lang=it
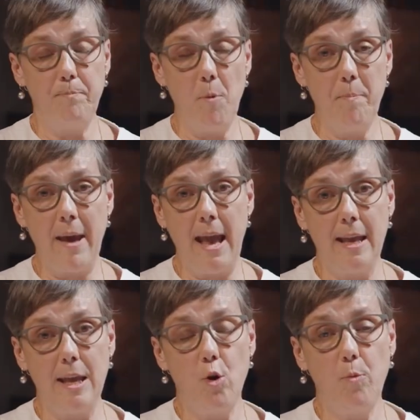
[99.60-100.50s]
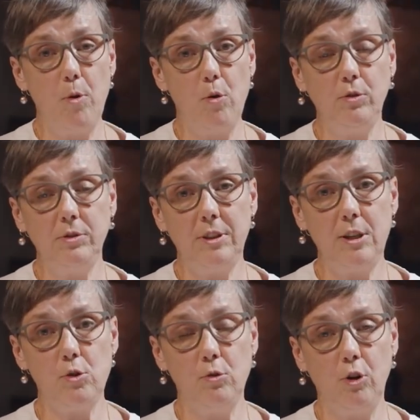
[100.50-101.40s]
Pompei e
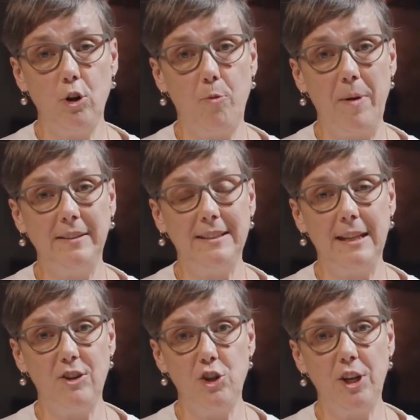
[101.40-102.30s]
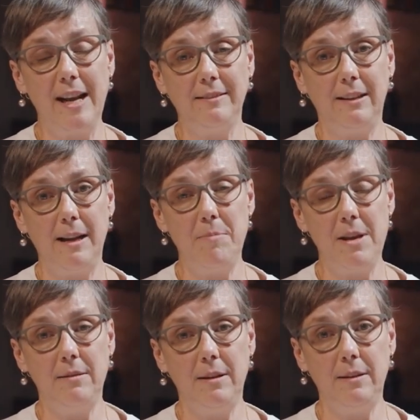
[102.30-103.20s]
Oplonti sono ricoperti da circa 3
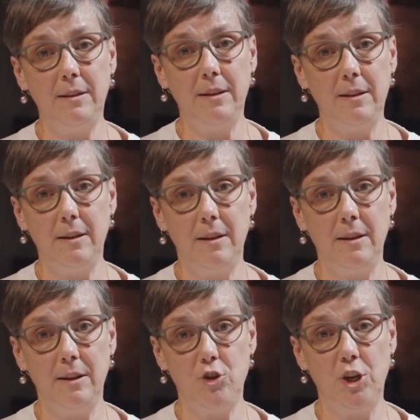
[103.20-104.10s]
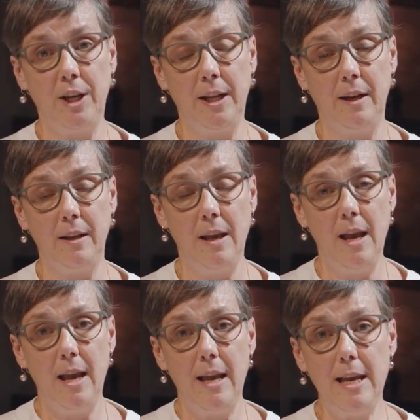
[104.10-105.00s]
metri di eh, ceneri.
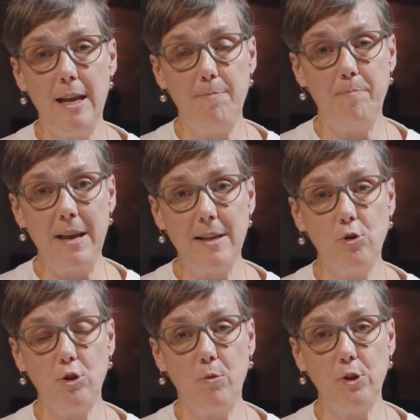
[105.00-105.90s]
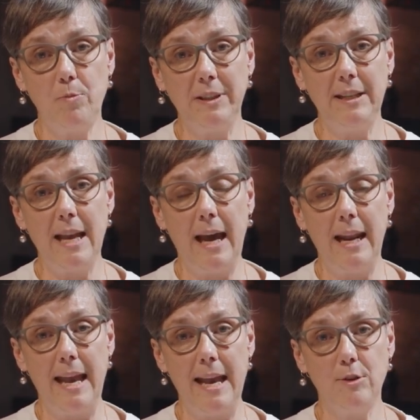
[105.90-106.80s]
Il peso di questo
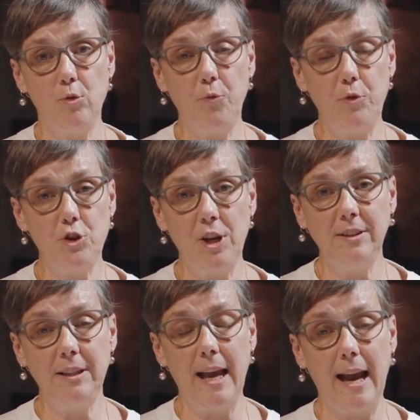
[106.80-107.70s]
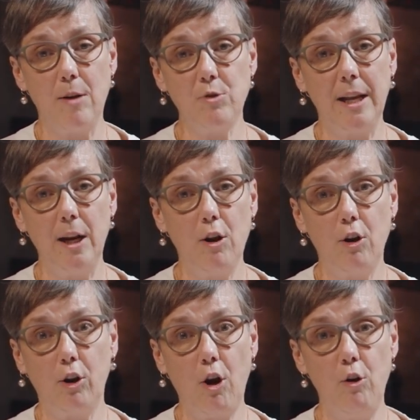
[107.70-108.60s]
materiale è sufficiente a causare il
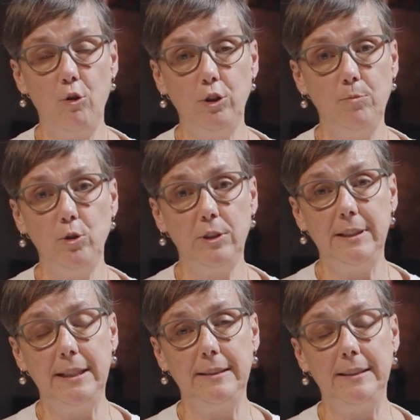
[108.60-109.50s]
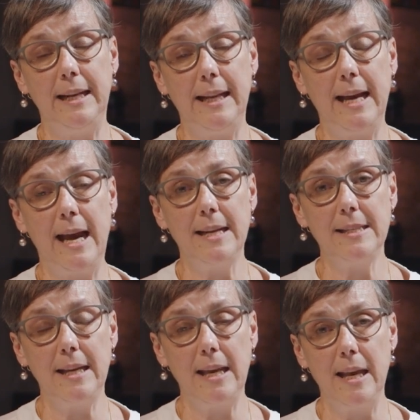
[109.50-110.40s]
crollo di molti tetti delle
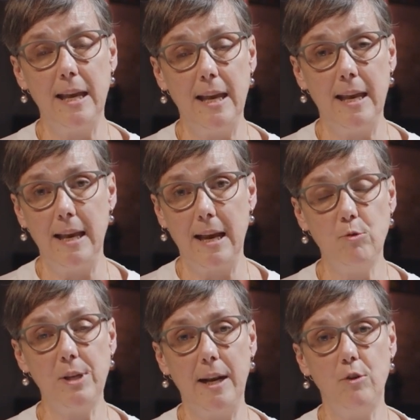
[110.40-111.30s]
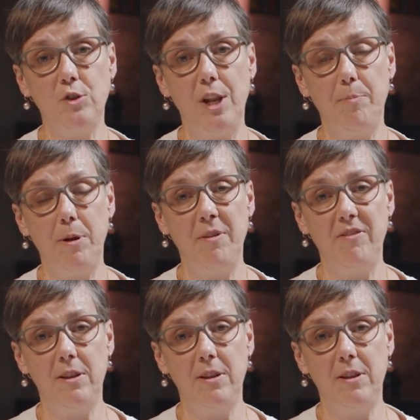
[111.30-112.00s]
case e, e causare così le prime